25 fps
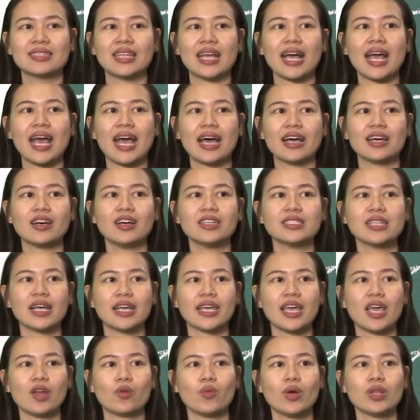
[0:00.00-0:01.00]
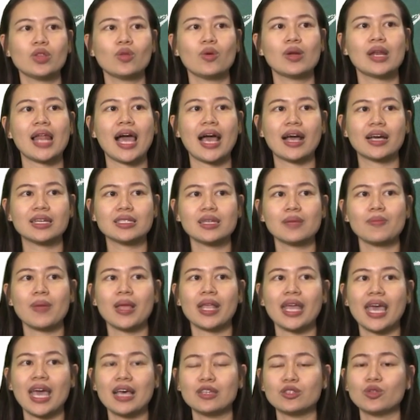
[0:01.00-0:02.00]
นะคะ ก็สังเกตว่าตัวหลังก็จะ
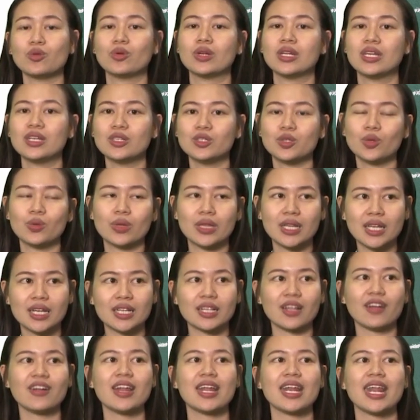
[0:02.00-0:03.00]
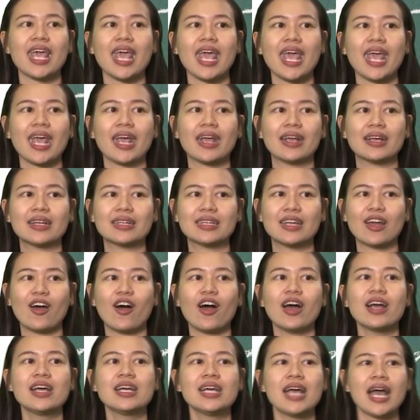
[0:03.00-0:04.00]
เป็นแค่ 0 1 0 1 เท่านั้นเอง
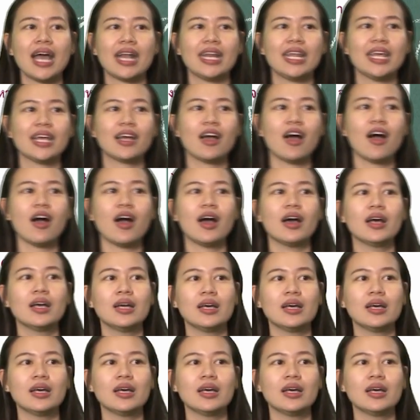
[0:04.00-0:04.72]
เนาะ อันนี้ก็